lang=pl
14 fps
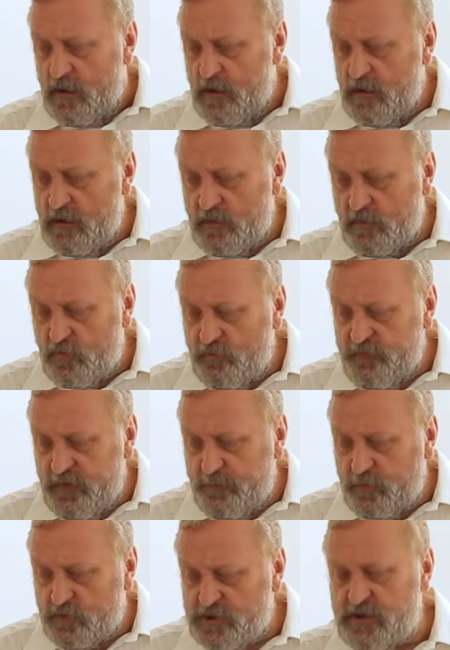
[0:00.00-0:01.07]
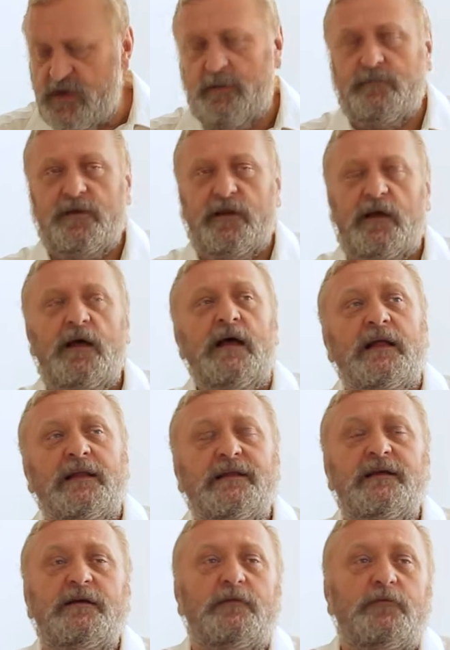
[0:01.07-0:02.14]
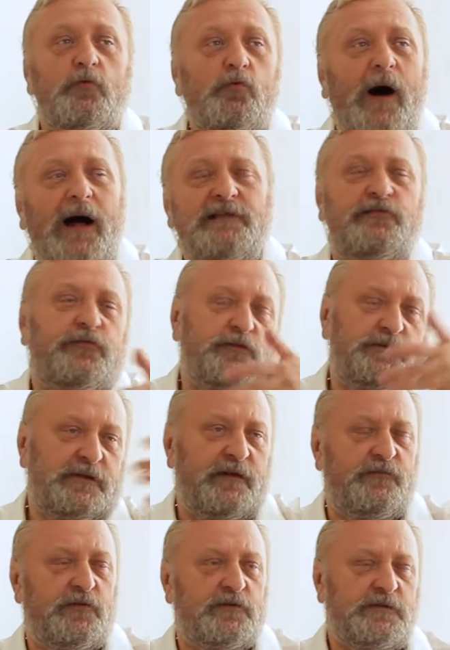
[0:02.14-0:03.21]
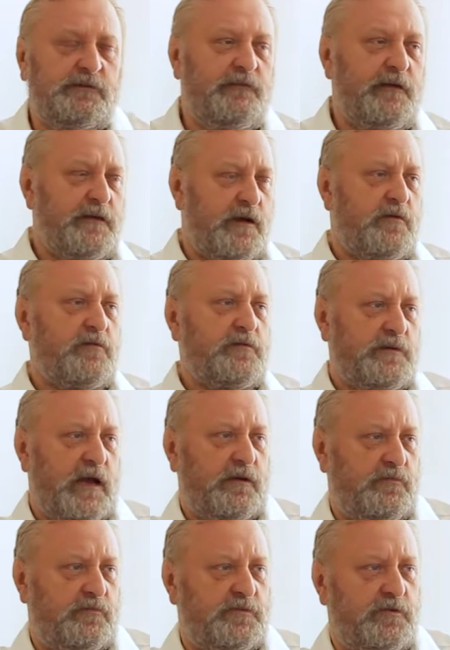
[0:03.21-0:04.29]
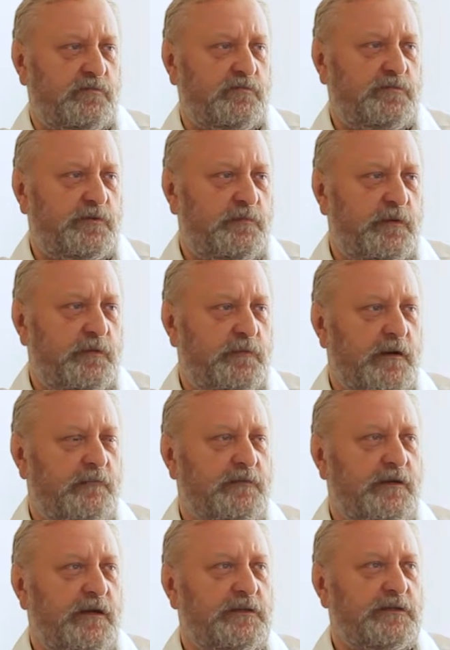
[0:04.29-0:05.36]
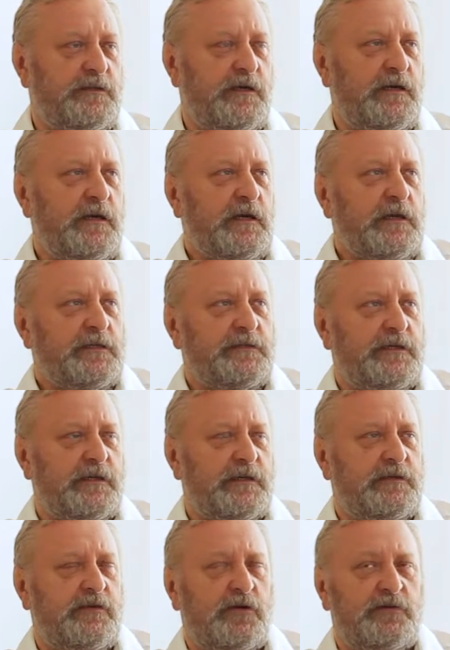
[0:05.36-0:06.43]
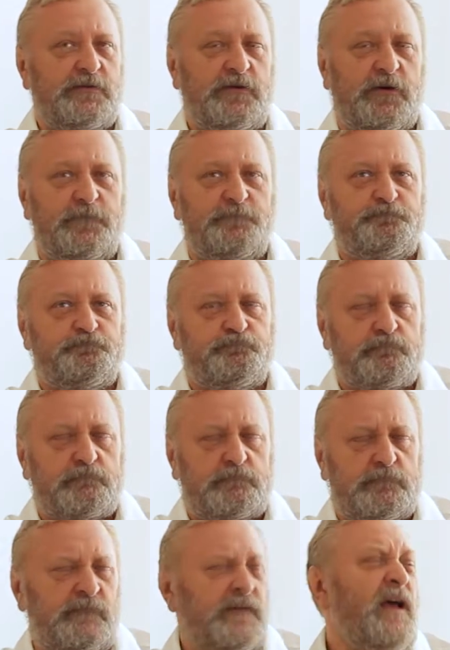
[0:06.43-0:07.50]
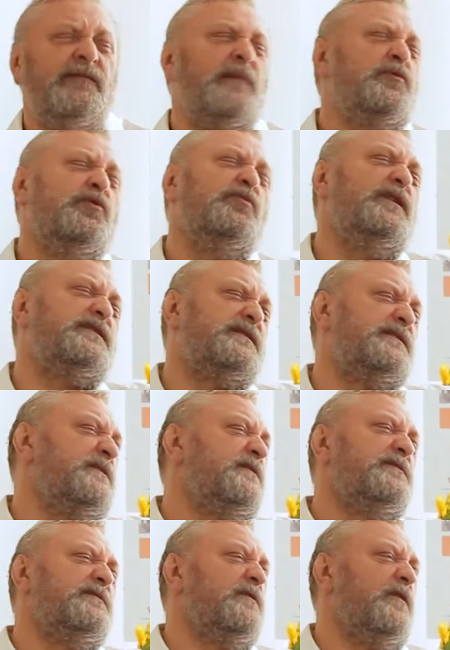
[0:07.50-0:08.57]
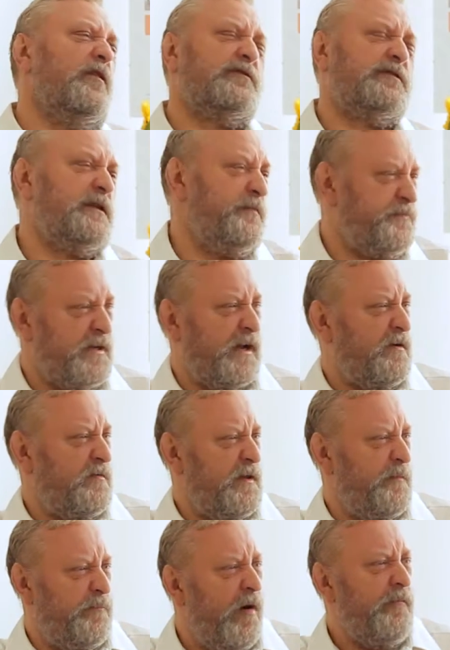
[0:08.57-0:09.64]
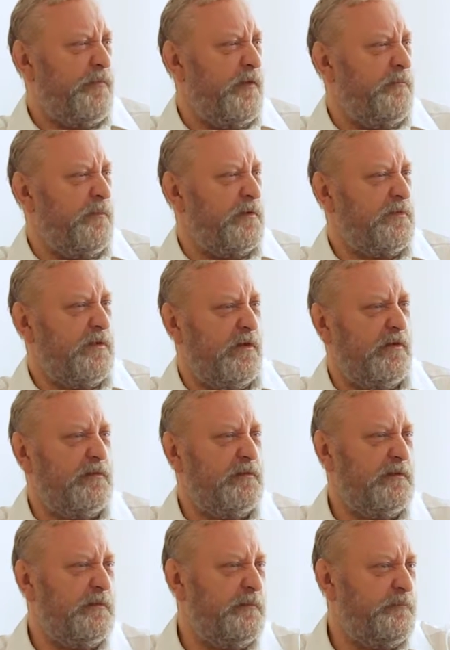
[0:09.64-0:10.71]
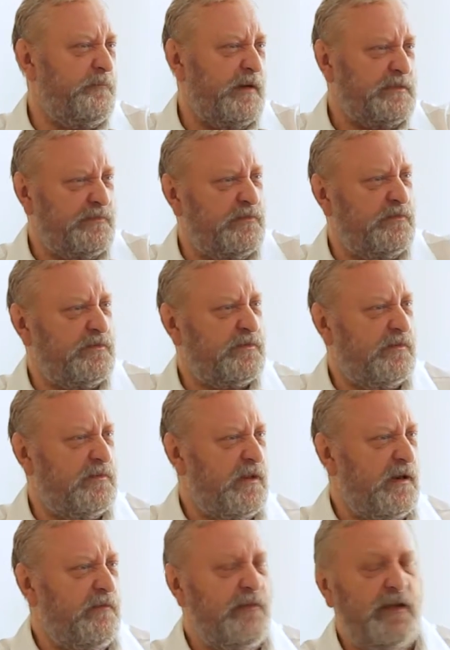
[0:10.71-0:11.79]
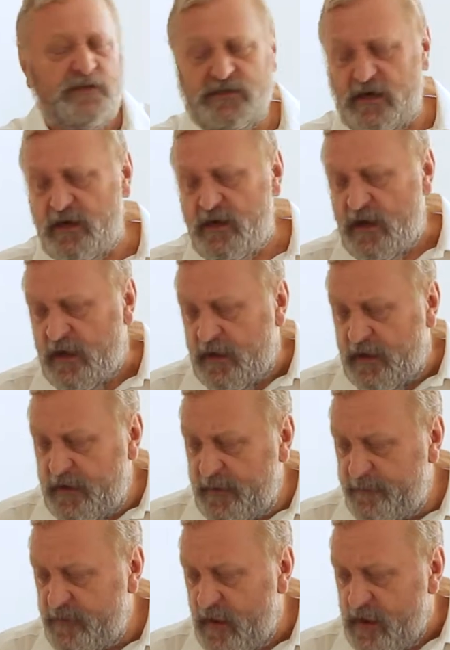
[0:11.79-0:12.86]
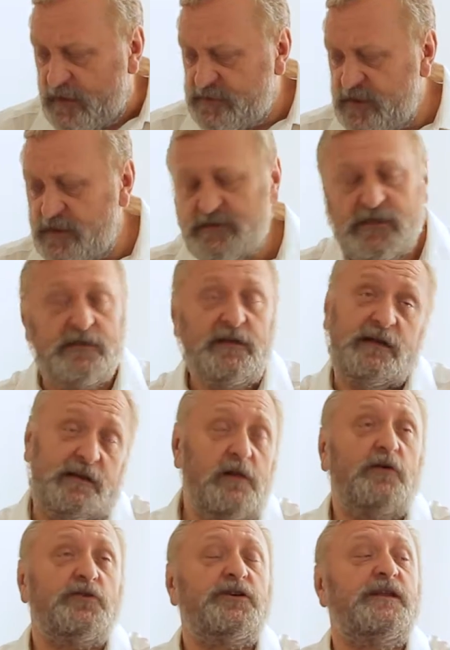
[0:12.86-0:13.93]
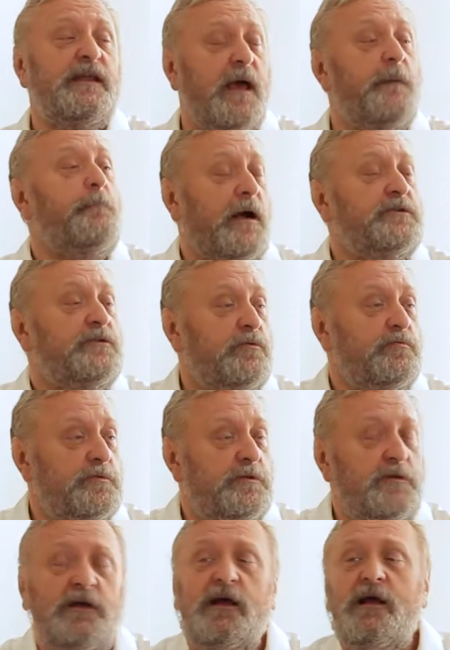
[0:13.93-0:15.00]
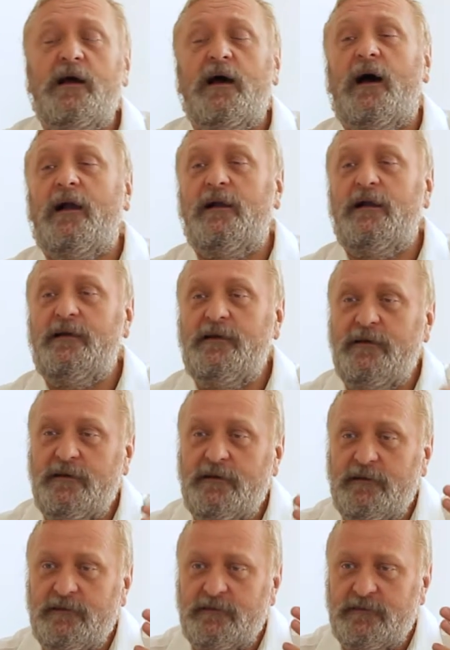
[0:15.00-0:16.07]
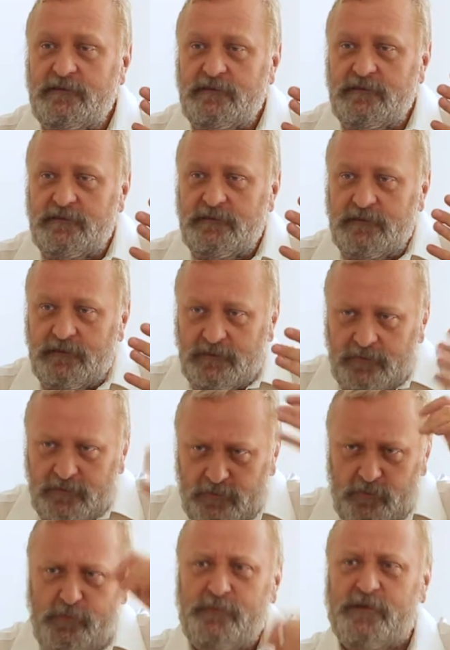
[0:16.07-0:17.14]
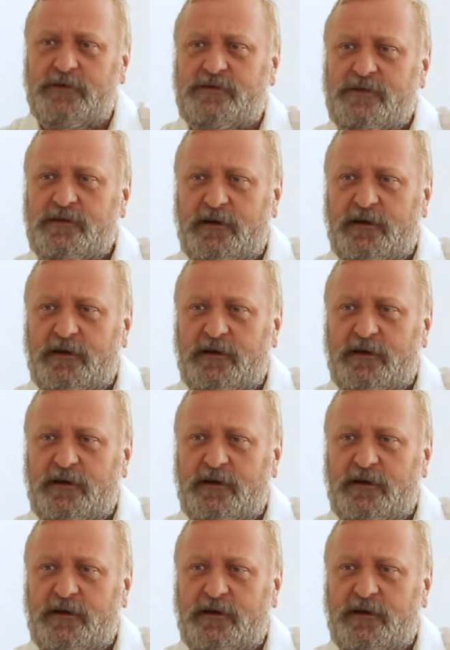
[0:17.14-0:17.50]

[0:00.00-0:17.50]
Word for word: E, równie potrzebne. E, łatwość nawiązywania kontaktu z ludźmi, prawda? Że, że to, co ja wam tu nic odkrywczego nie powiem, bo to y, Państwo doskonale wiecie, y, że, że nie tylko się nie bać ludzi, ale i, i, lubić